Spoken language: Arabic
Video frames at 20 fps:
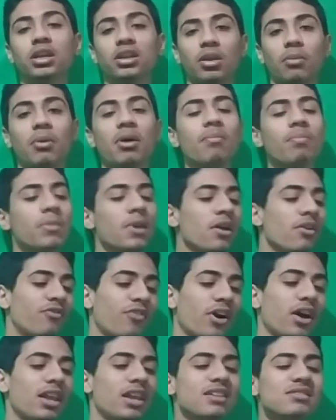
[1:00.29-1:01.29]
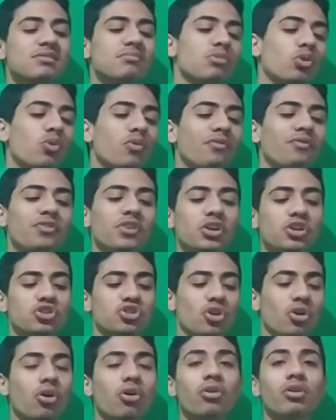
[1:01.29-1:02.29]
تمام فلازم يكون في
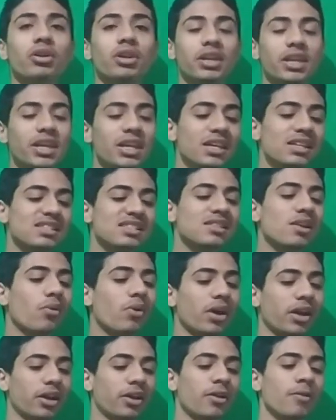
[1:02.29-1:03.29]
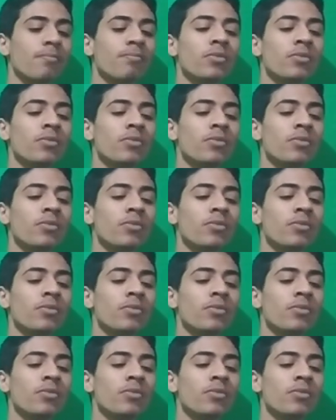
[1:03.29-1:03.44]
اشهار للزواج